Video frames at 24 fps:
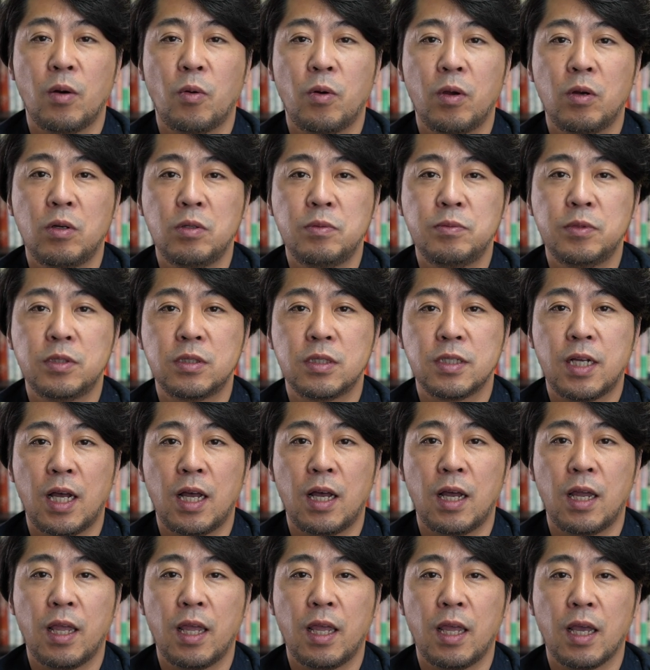オイルームス
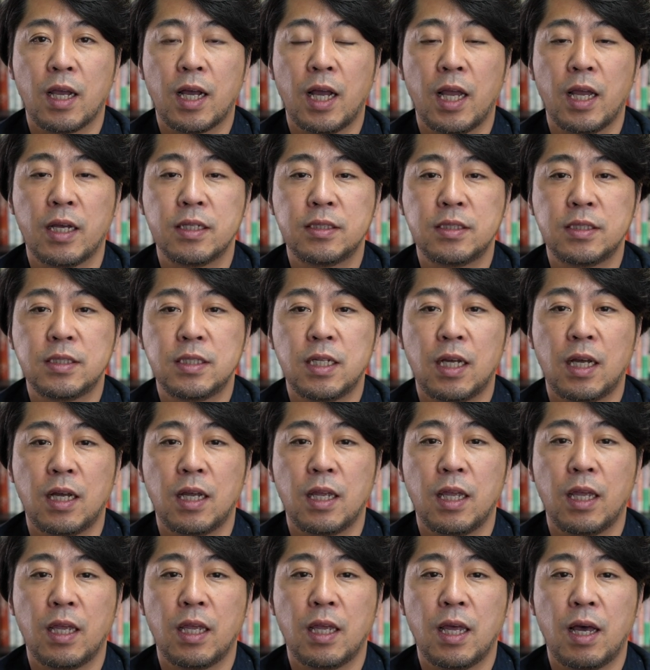が、えー、開発した、
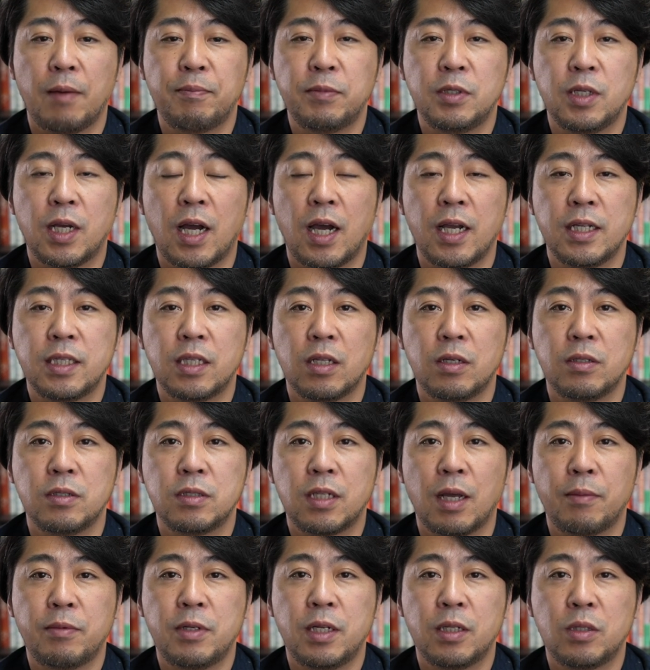えー、アプリが入っている
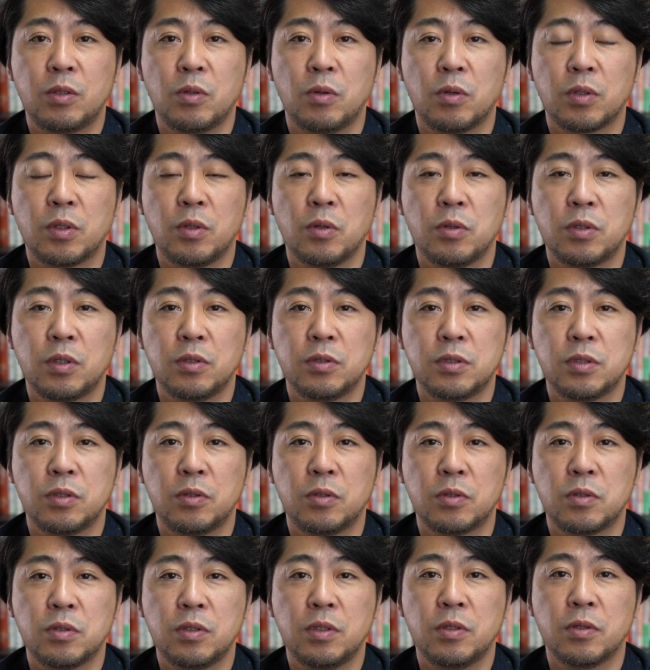タブレットを供給する
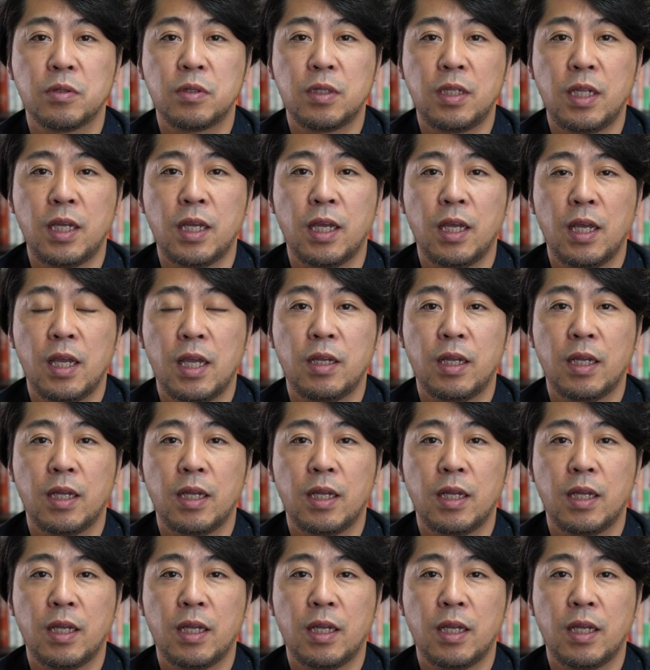ことによって、